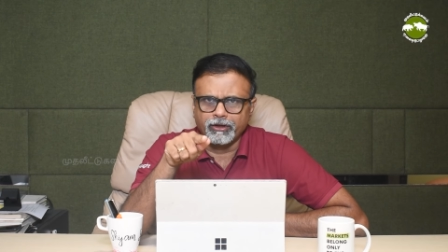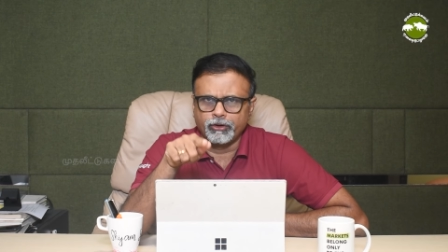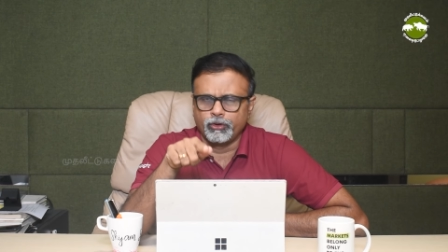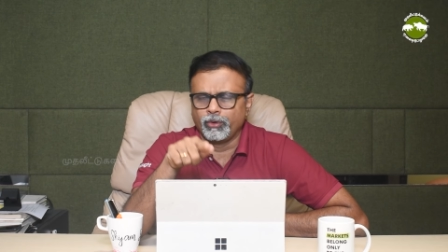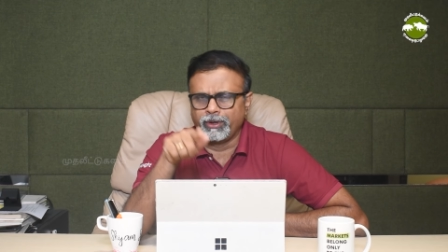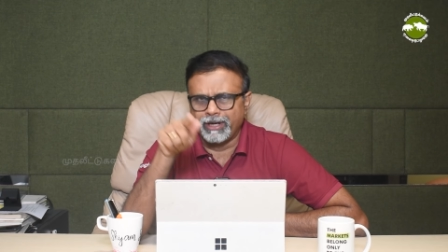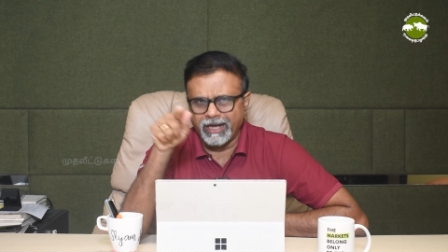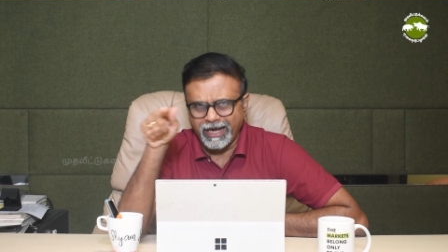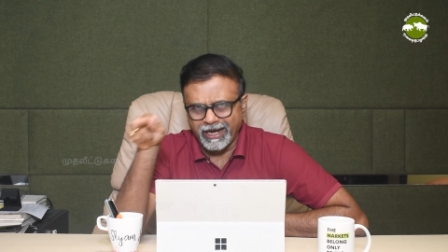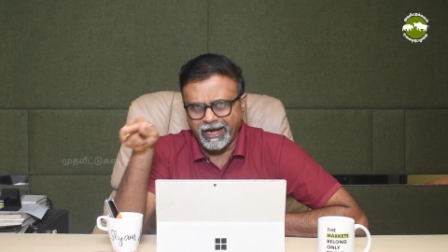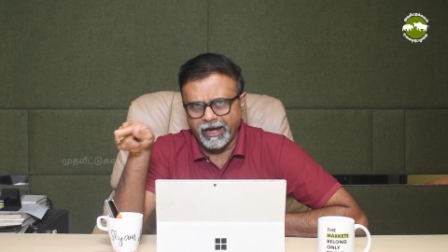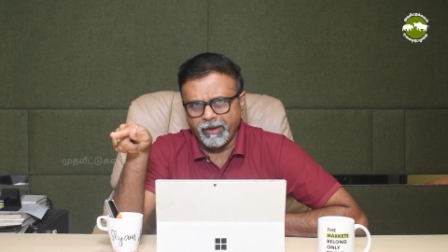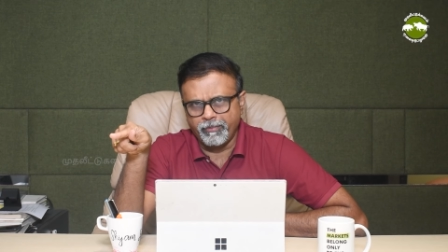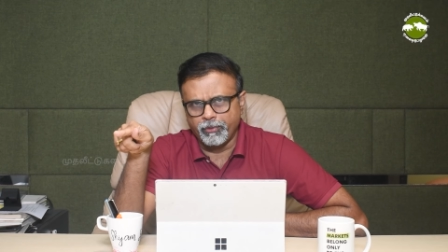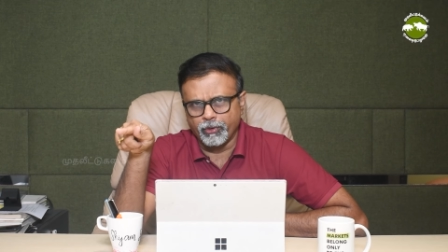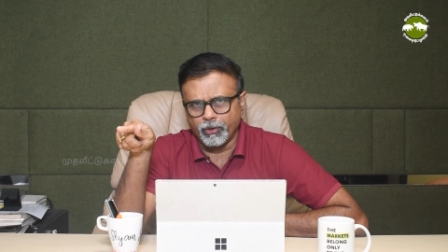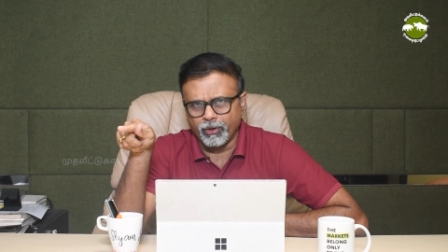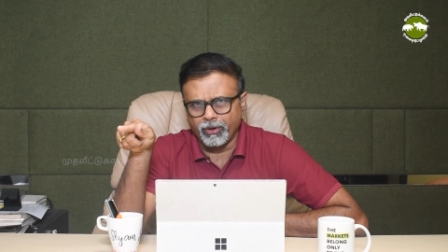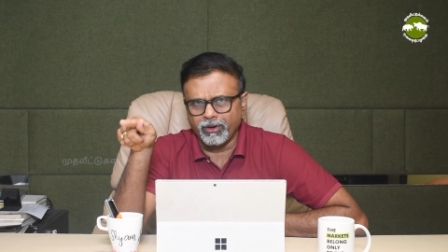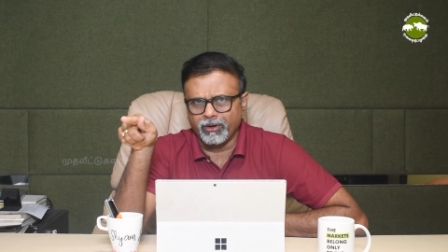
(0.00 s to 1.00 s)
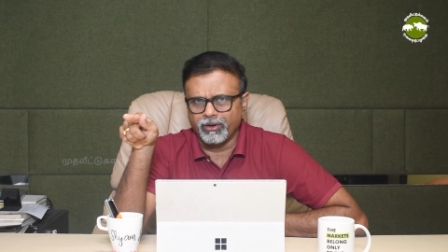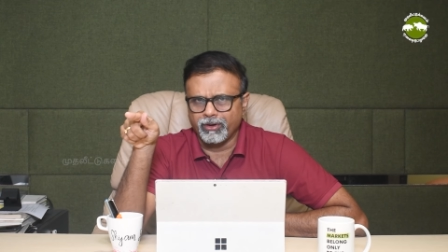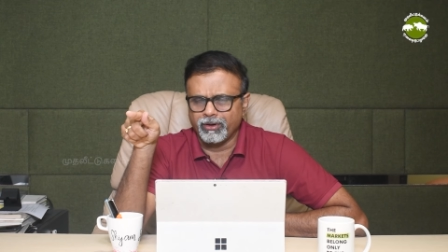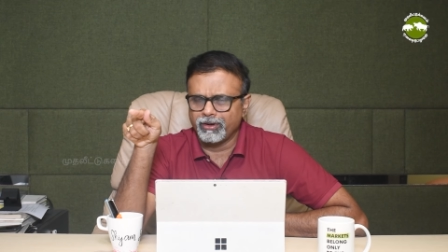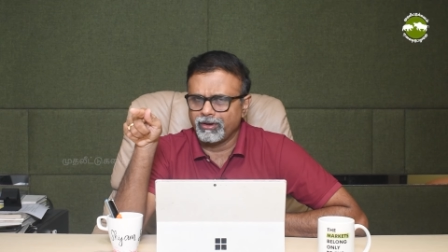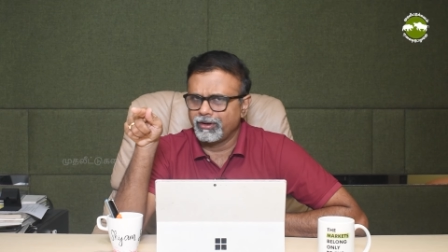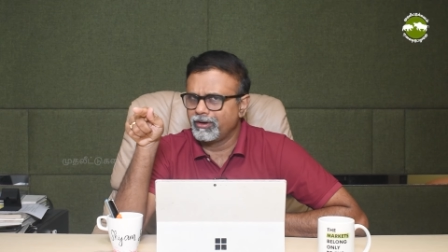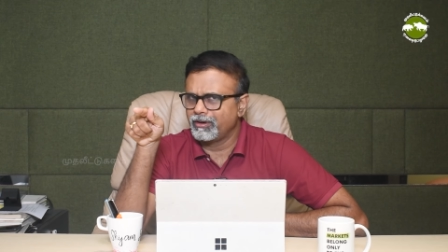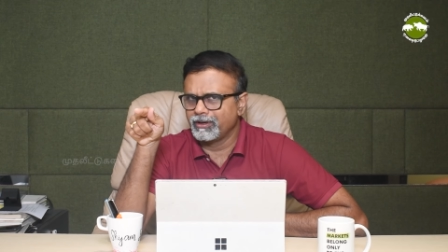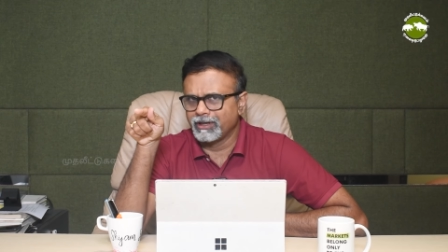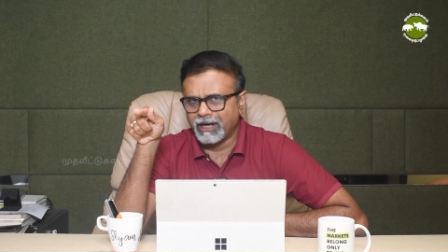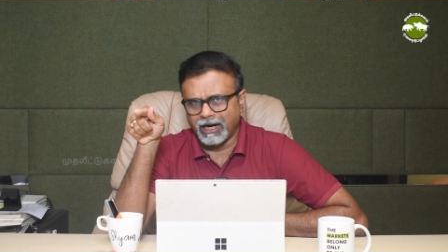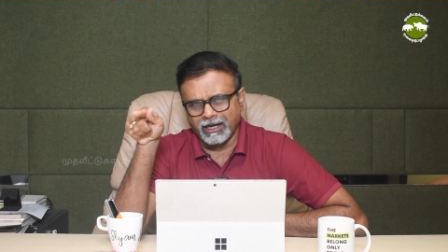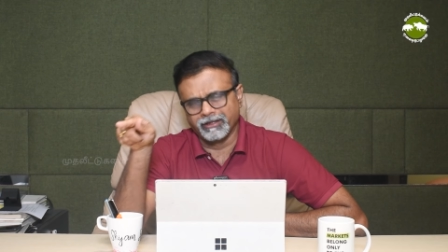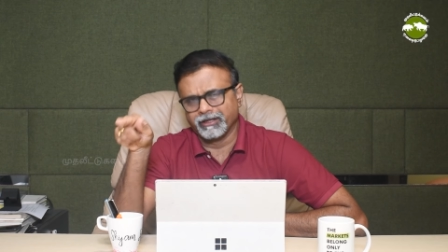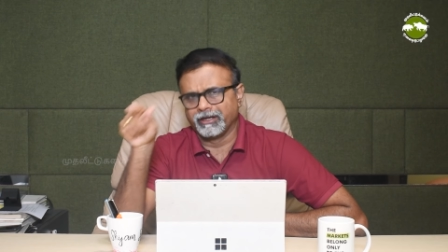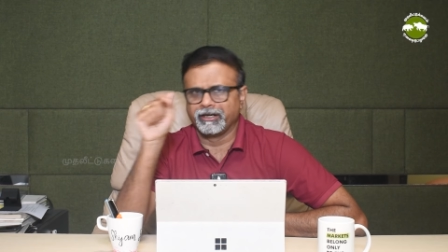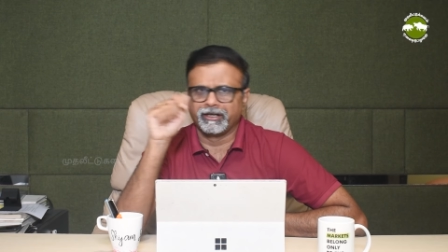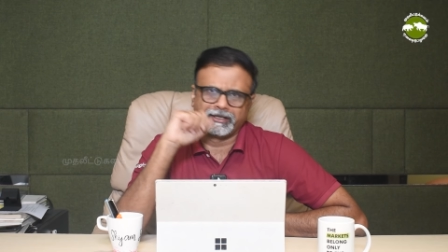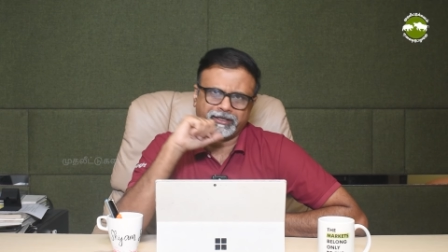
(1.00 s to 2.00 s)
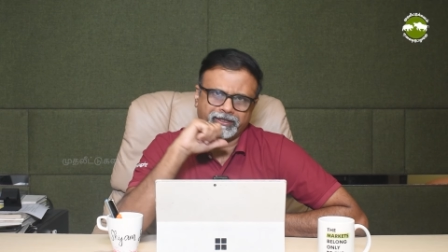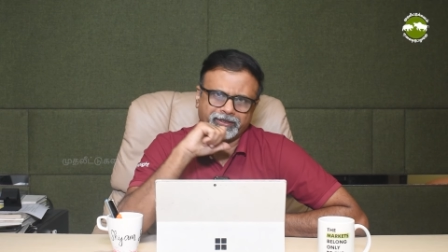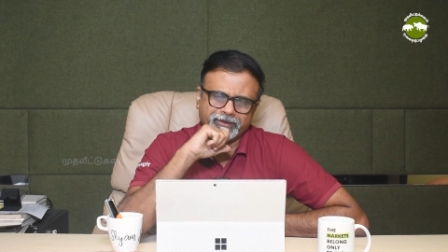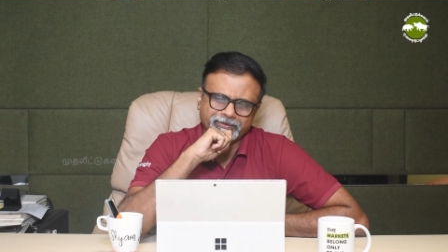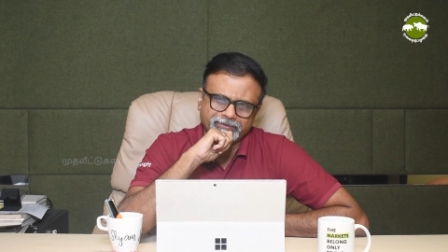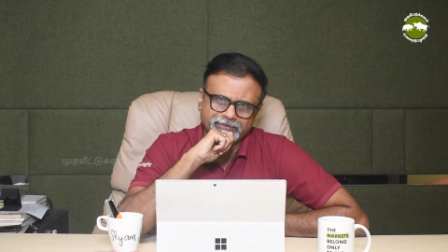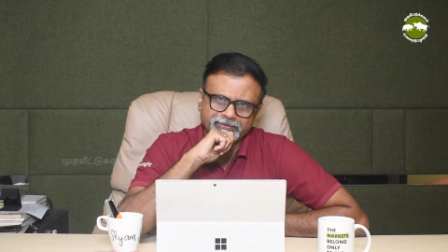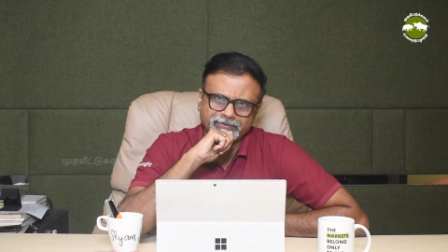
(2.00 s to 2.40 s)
ஹுண்டாய் ஐபிஓ நடந்துகிட்டு இருக்கு